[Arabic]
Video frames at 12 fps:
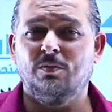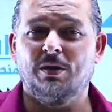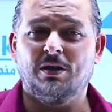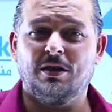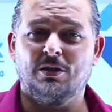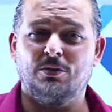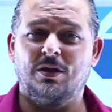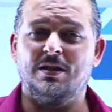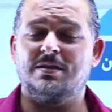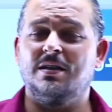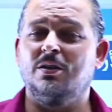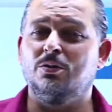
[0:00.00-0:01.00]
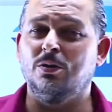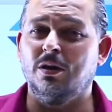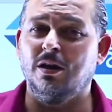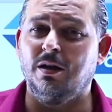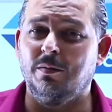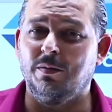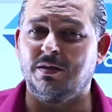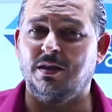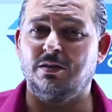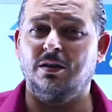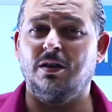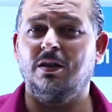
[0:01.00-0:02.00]
وبركاته أعزائي الطلاب
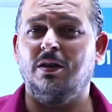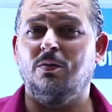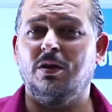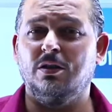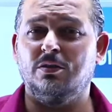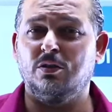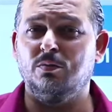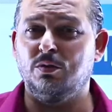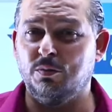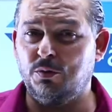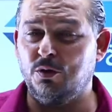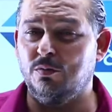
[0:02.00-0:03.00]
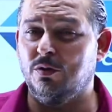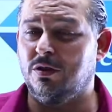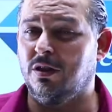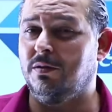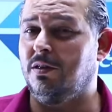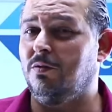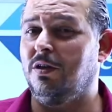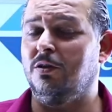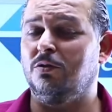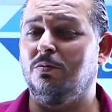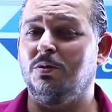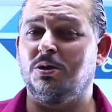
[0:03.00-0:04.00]
أسعد الله أوقاتكم طبتم وطابت
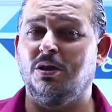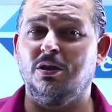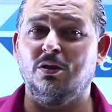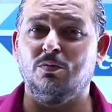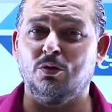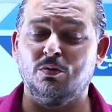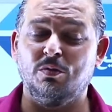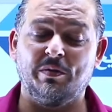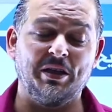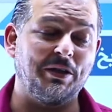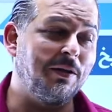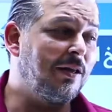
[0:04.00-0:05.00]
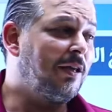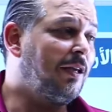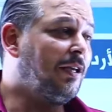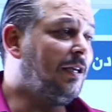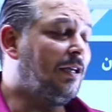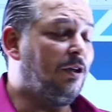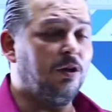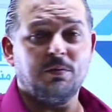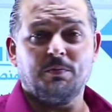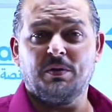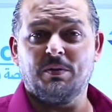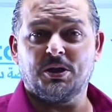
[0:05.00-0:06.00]
أوقاتكم إن شاء الله أموركم بخير
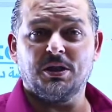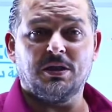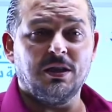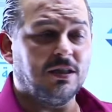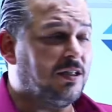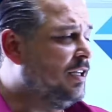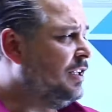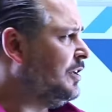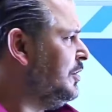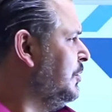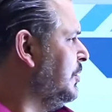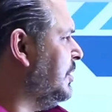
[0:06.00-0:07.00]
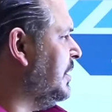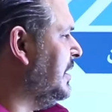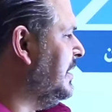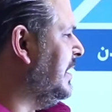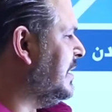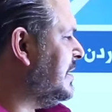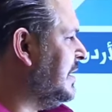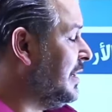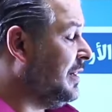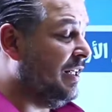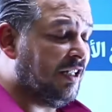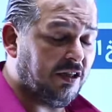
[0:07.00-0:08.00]
اليوم بمشيئة الله تعالى رح ناخذ الدرس
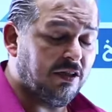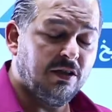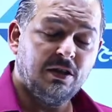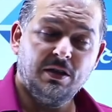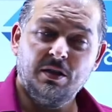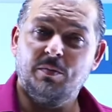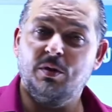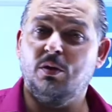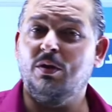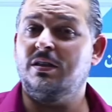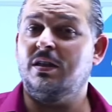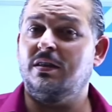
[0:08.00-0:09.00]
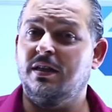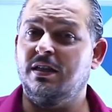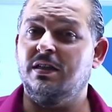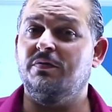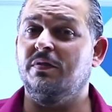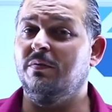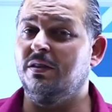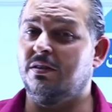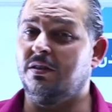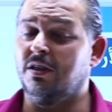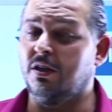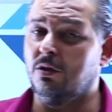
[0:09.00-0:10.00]
الثاني من الوحدة الثانية في مادة
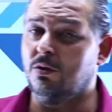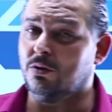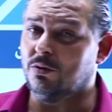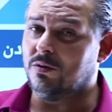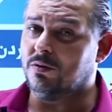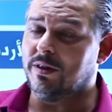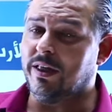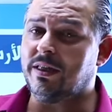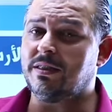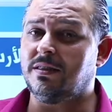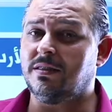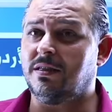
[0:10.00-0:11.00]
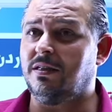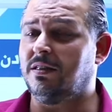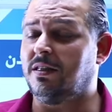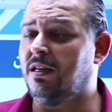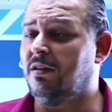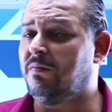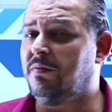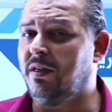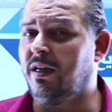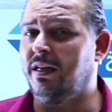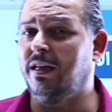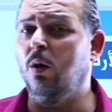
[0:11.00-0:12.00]
تاريخ الأردن درس رح نتكلم
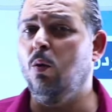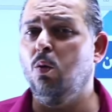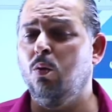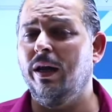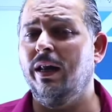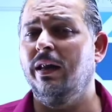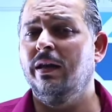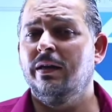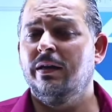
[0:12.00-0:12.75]
فيه عن أول